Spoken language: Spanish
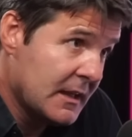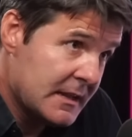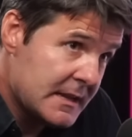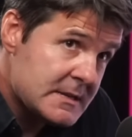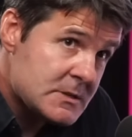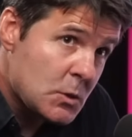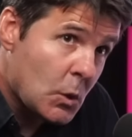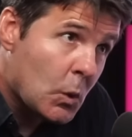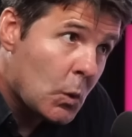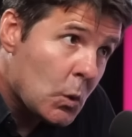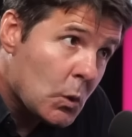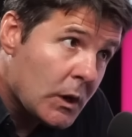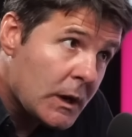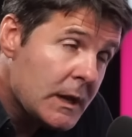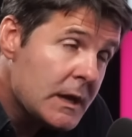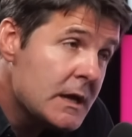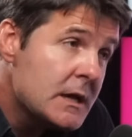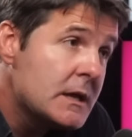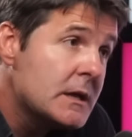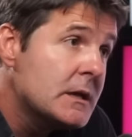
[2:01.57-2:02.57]
Y esto
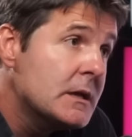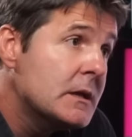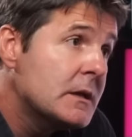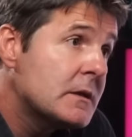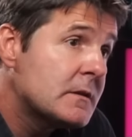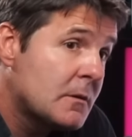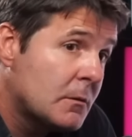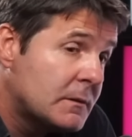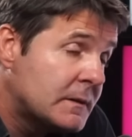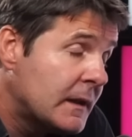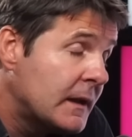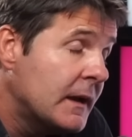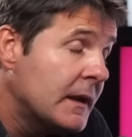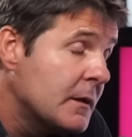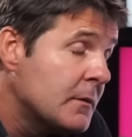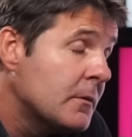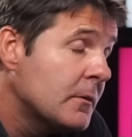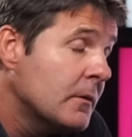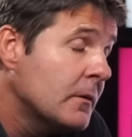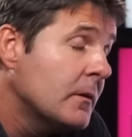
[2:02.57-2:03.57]
ocurre, y se cuenta en el
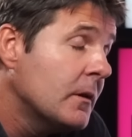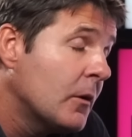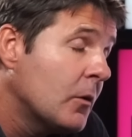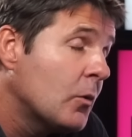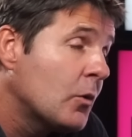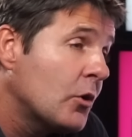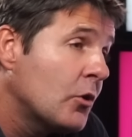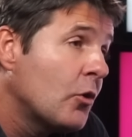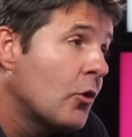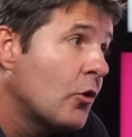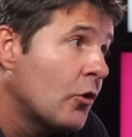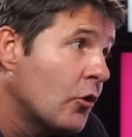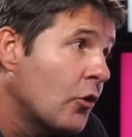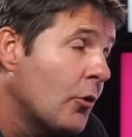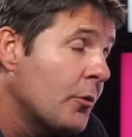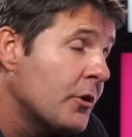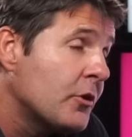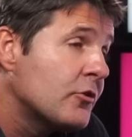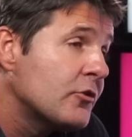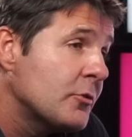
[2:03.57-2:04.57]
libro, ha ocurrido con
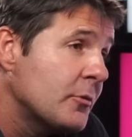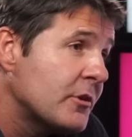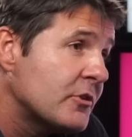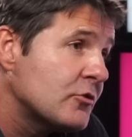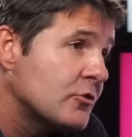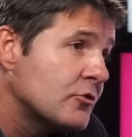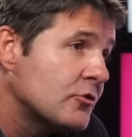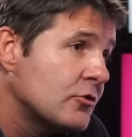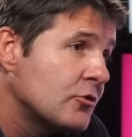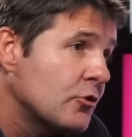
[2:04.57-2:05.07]
gobiernos diversos,